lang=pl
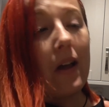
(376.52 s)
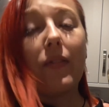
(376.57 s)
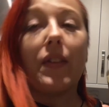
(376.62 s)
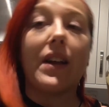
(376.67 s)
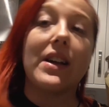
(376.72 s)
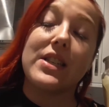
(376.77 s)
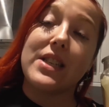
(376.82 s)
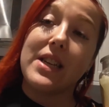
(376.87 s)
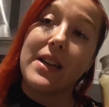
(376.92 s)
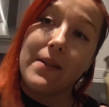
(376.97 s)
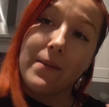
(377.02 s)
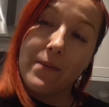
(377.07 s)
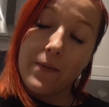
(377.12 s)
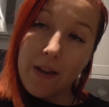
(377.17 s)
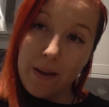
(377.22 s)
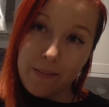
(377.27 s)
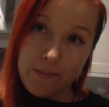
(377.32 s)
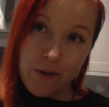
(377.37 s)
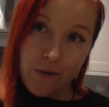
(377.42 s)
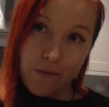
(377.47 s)
Także
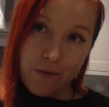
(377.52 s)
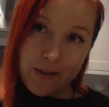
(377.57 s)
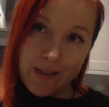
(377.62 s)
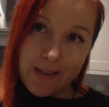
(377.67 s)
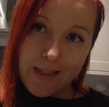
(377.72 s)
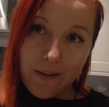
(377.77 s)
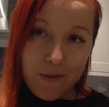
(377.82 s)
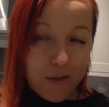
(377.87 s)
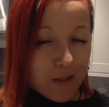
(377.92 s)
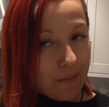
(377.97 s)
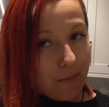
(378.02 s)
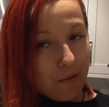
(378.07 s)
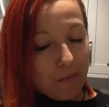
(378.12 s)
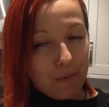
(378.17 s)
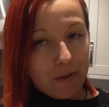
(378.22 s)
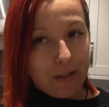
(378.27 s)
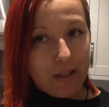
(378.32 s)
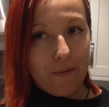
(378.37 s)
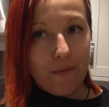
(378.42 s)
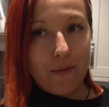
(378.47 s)
wiem, że Wy zawsze mi
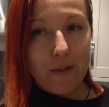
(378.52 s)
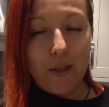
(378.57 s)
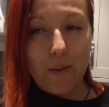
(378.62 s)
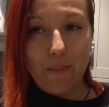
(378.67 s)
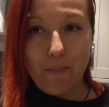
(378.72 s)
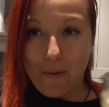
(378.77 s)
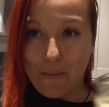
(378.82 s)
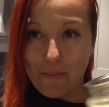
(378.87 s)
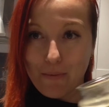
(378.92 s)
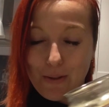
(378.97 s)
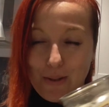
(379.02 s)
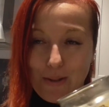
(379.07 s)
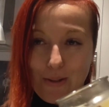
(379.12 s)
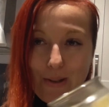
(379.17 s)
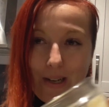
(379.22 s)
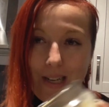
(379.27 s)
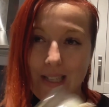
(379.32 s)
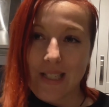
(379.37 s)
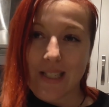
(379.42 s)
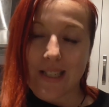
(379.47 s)
potraficie pomóc i
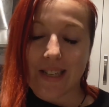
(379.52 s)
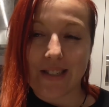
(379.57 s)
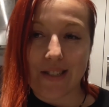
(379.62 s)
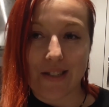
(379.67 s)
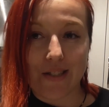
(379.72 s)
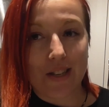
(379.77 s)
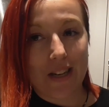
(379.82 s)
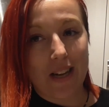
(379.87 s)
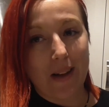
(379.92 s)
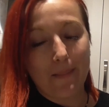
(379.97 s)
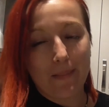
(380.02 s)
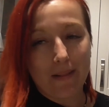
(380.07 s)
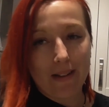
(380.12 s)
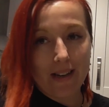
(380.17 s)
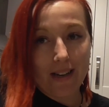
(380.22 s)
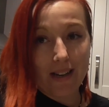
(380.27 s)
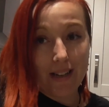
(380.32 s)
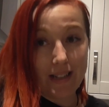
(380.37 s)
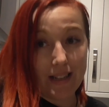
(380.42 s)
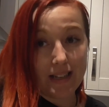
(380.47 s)
doradzić, także czekam
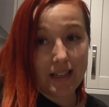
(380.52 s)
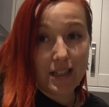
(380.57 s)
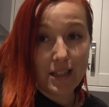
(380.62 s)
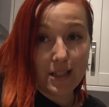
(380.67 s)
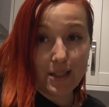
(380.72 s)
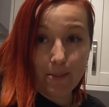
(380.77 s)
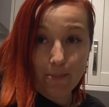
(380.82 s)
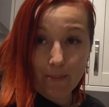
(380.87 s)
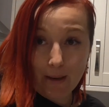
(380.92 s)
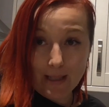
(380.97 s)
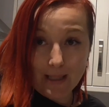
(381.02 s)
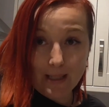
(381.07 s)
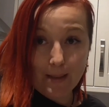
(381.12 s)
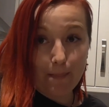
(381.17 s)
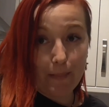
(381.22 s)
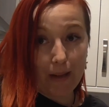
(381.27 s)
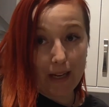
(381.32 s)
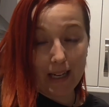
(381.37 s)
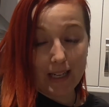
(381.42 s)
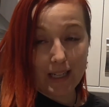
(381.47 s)
e, i tym
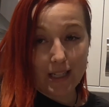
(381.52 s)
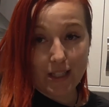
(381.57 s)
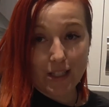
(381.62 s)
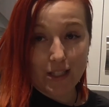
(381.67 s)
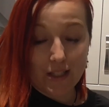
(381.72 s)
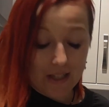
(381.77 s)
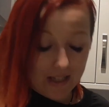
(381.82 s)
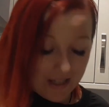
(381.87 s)
razem na jakieś